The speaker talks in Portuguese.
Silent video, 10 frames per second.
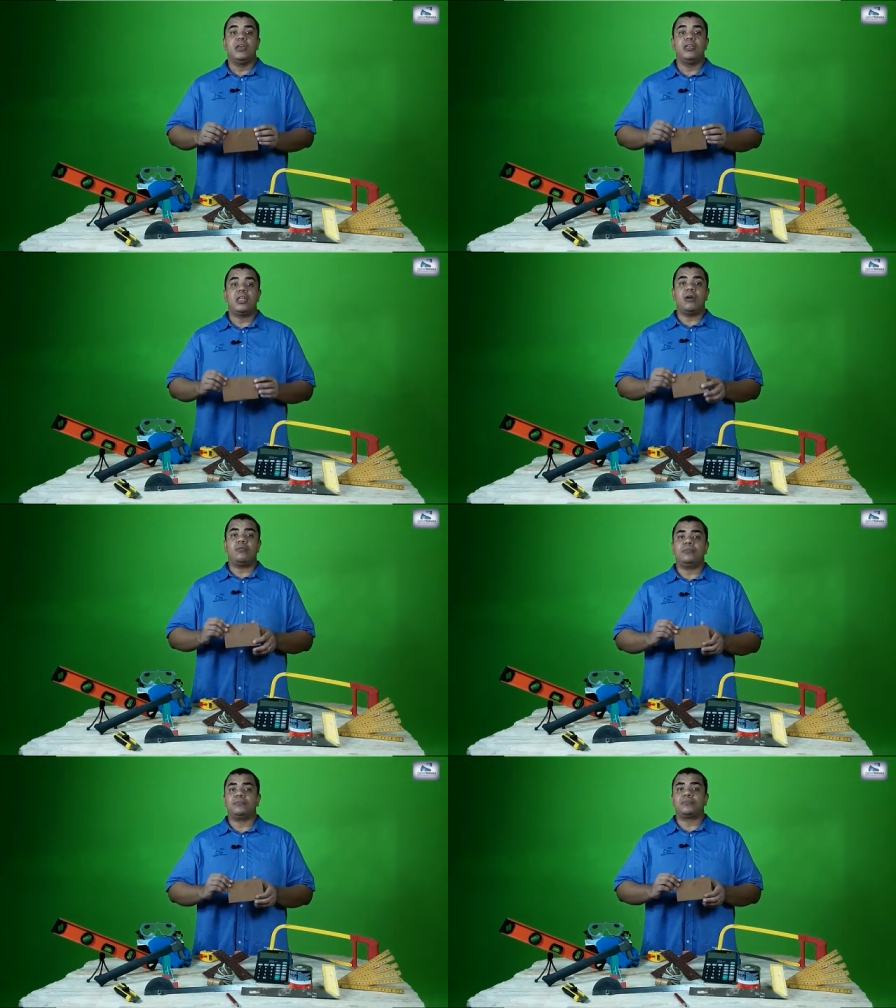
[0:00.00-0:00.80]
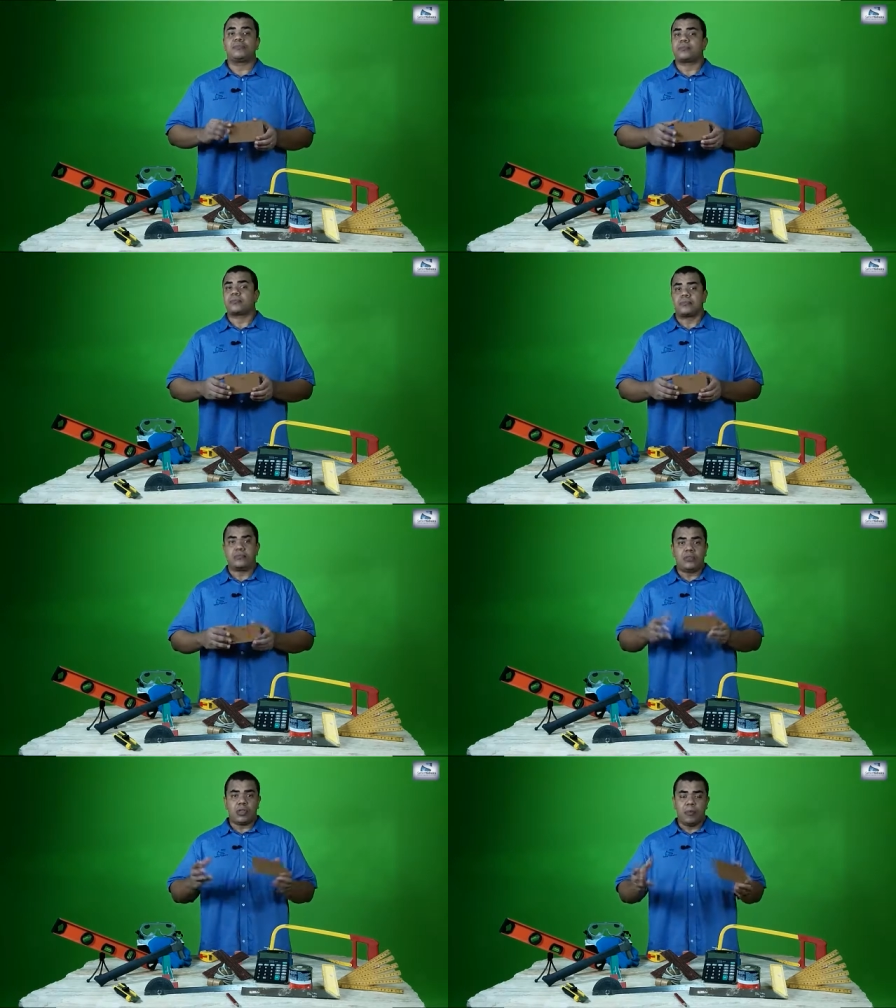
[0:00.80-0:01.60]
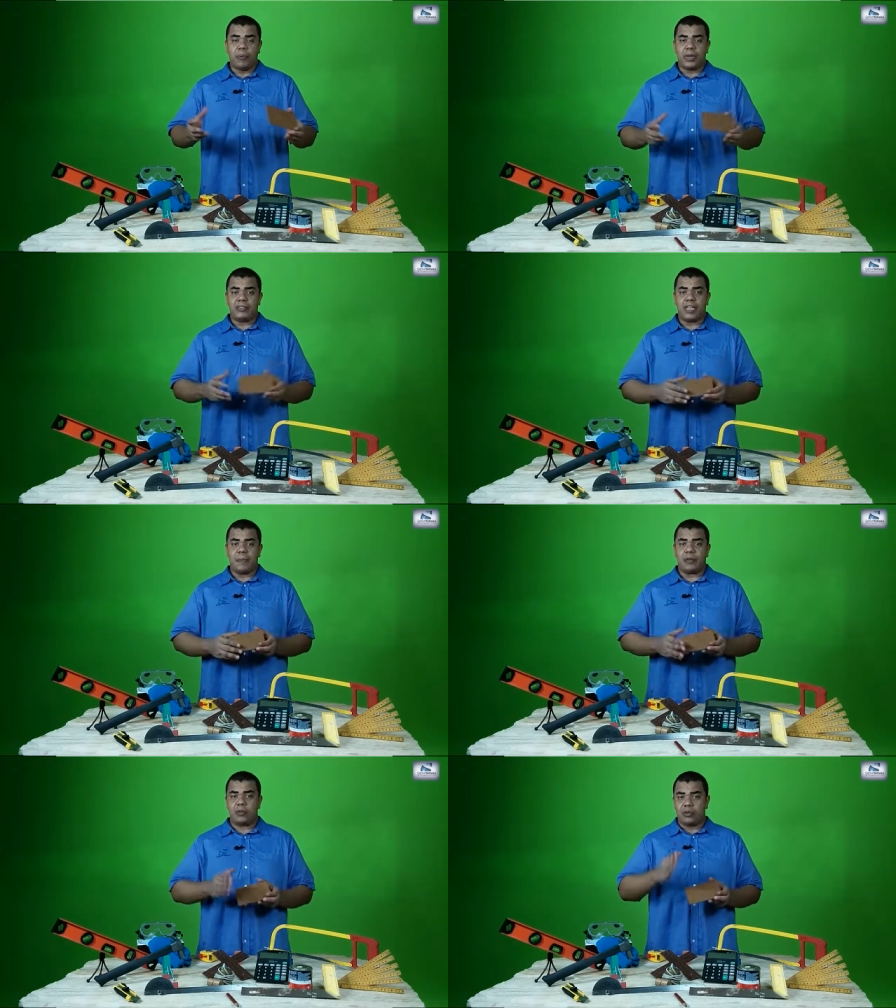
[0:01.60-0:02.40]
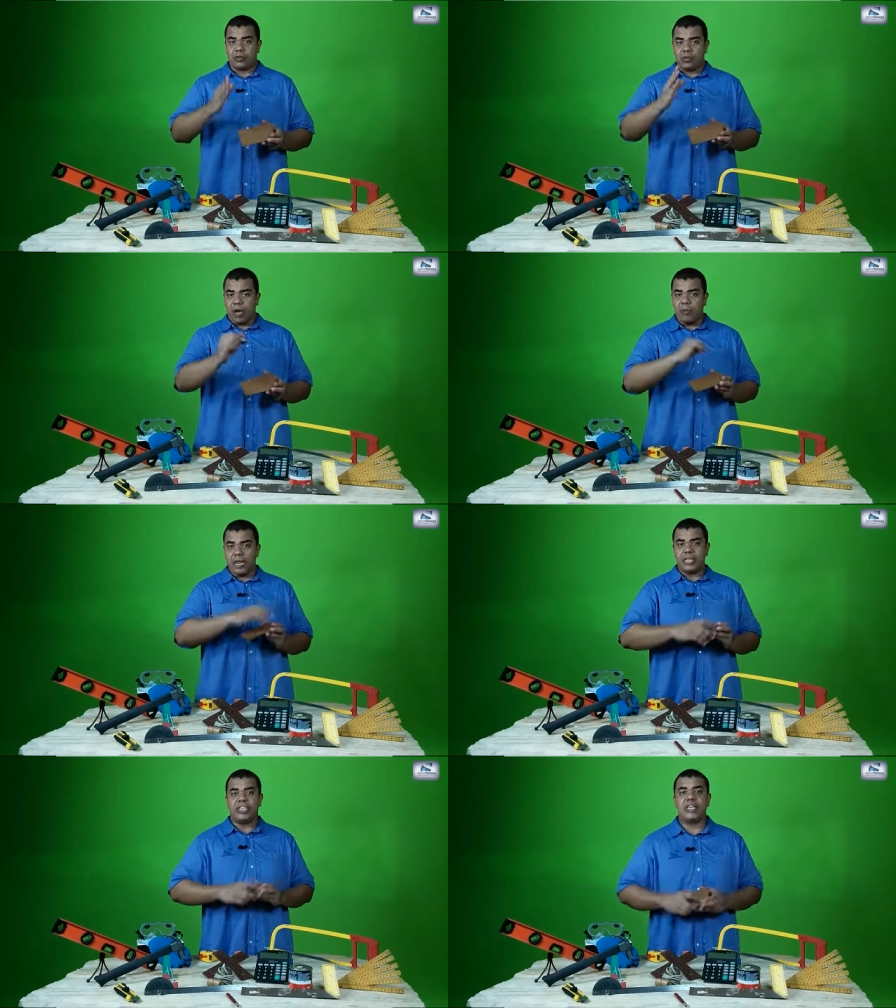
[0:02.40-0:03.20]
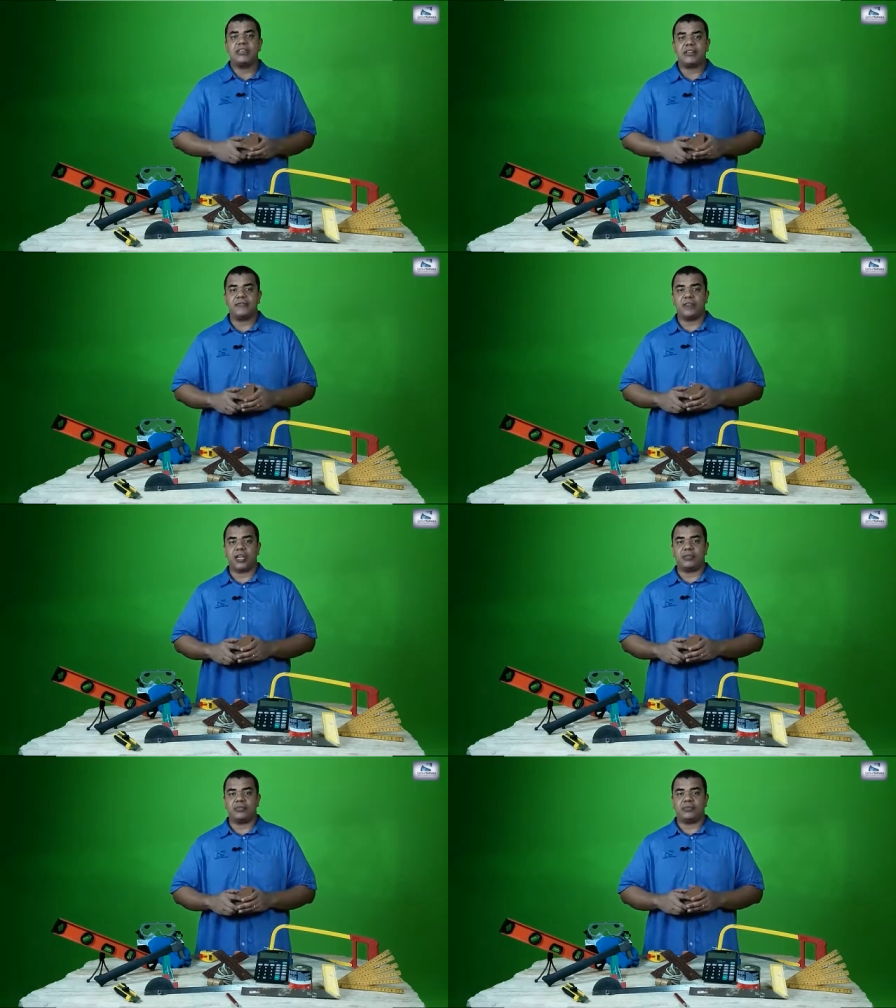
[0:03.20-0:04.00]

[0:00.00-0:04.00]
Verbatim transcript: Então, por exemplo, dá uma olhadinha nessa foto.